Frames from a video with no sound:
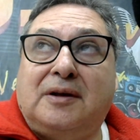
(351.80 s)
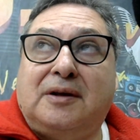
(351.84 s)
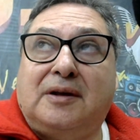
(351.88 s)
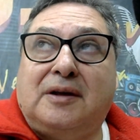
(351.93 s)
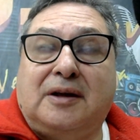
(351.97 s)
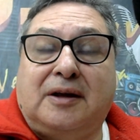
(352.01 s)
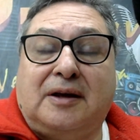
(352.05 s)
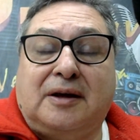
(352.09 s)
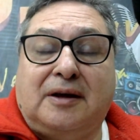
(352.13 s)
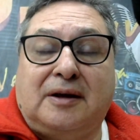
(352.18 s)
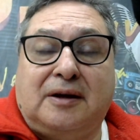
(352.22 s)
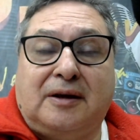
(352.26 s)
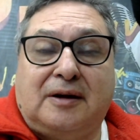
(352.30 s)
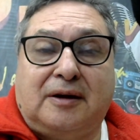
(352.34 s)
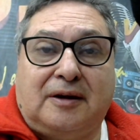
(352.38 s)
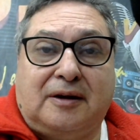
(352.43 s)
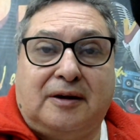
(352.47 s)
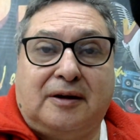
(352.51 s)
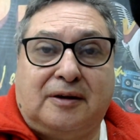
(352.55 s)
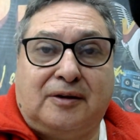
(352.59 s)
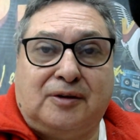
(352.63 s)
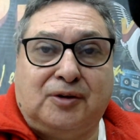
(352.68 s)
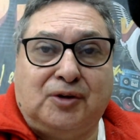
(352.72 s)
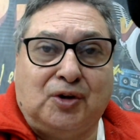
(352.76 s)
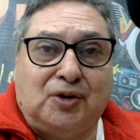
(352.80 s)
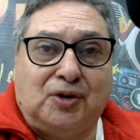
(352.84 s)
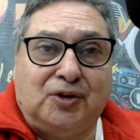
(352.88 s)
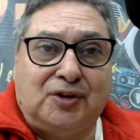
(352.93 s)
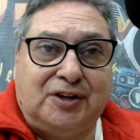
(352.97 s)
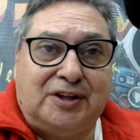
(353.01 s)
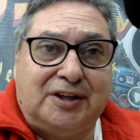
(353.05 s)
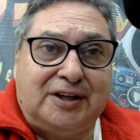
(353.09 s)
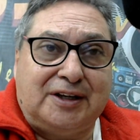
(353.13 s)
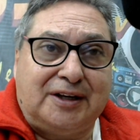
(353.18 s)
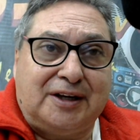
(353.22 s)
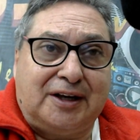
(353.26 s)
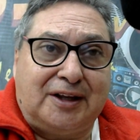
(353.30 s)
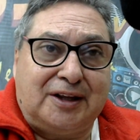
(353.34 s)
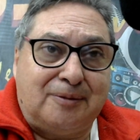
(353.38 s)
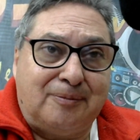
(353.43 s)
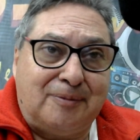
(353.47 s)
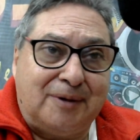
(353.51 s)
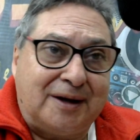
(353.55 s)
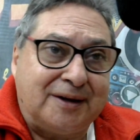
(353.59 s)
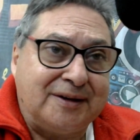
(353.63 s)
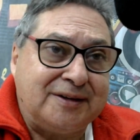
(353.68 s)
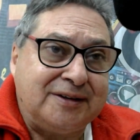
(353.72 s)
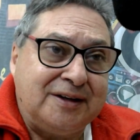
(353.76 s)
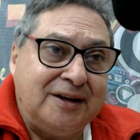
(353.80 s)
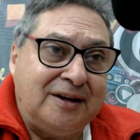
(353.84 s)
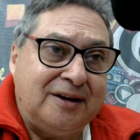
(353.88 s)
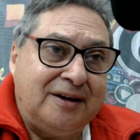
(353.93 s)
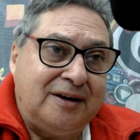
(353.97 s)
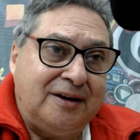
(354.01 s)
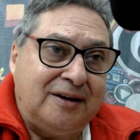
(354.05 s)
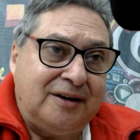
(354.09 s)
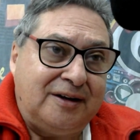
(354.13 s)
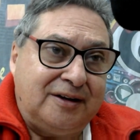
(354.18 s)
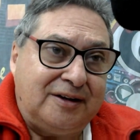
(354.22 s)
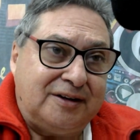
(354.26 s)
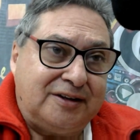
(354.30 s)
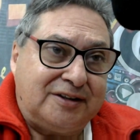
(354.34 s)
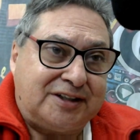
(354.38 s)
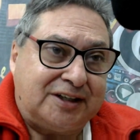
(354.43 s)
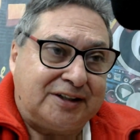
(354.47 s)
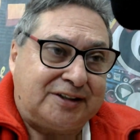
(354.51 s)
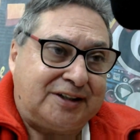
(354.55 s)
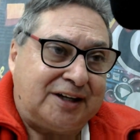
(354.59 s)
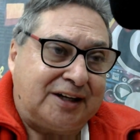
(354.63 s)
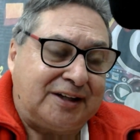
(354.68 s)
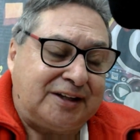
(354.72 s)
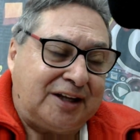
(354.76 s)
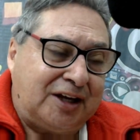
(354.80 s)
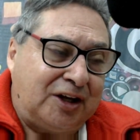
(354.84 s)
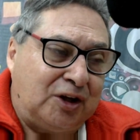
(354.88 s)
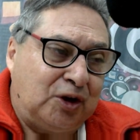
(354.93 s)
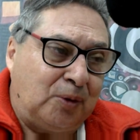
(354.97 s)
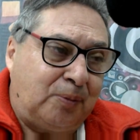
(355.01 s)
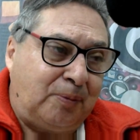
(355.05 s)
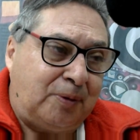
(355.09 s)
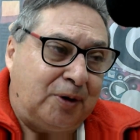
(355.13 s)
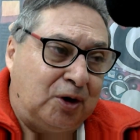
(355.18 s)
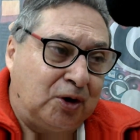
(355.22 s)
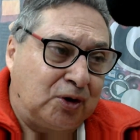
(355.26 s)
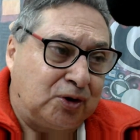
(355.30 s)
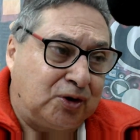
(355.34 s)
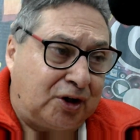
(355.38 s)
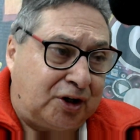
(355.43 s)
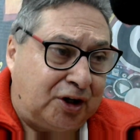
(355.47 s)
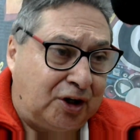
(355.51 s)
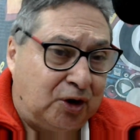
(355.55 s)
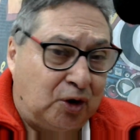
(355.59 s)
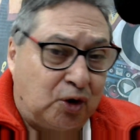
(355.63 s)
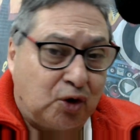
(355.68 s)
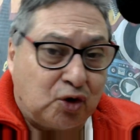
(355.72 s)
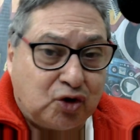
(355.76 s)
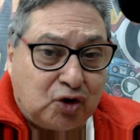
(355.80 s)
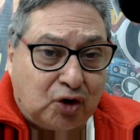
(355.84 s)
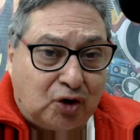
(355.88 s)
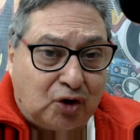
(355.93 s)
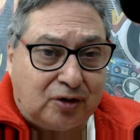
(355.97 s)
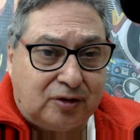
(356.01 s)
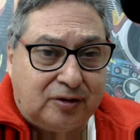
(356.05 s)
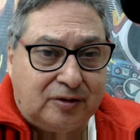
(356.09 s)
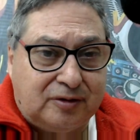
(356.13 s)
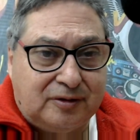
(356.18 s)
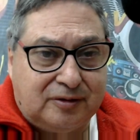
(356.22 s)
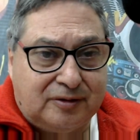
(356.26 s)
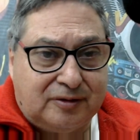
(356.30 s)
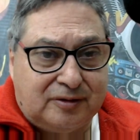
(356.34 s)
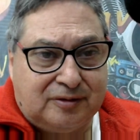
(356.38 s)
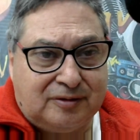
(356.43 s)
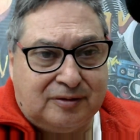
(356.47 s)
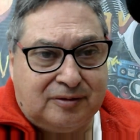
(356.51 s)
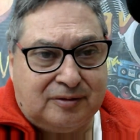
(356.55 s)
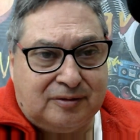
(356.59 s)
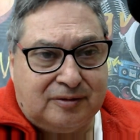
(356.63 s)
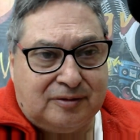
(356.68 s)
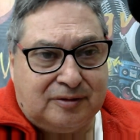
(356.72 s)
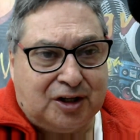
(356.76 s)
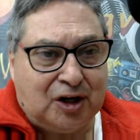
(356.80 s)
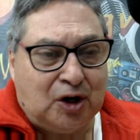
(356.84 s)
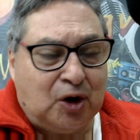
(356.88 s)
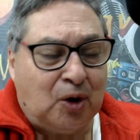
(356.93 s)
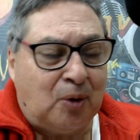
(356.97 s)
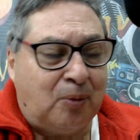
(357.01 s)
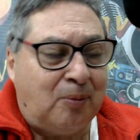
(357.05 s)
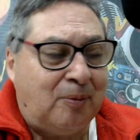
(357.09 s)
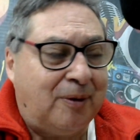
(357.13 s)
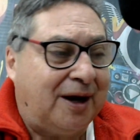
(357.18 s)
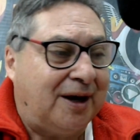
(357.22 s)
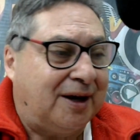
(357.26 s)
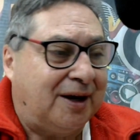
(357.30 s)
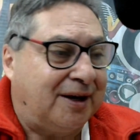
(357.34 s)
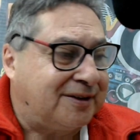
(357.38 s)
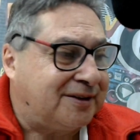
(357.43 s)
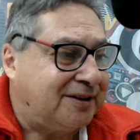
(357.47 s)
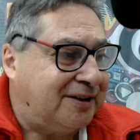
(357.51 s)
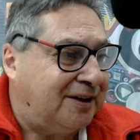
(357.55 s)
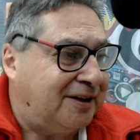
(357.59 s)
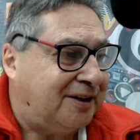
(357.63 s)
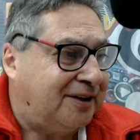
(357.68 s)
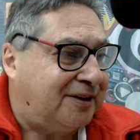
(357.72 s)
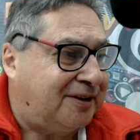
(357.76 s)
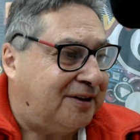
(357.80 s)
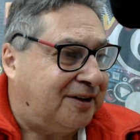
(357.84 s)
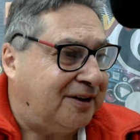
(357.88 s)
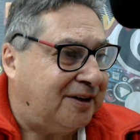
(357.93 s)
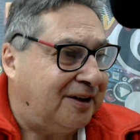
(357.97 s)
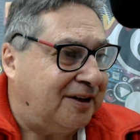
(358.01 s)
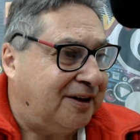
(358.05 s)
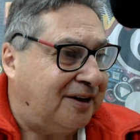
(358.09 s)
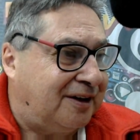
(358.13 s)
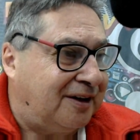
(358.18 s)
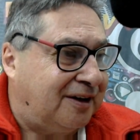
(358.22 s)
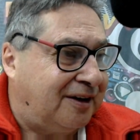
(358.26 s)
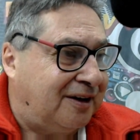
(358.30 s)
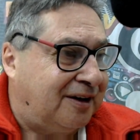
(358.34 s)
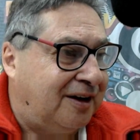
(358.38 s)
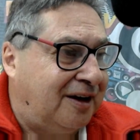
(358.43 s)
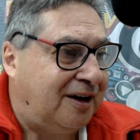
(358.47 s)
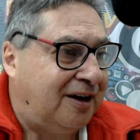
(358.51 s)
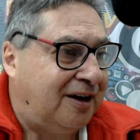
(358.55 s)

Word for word: eh, donde además se trata de dos pilotos que no son de los más este,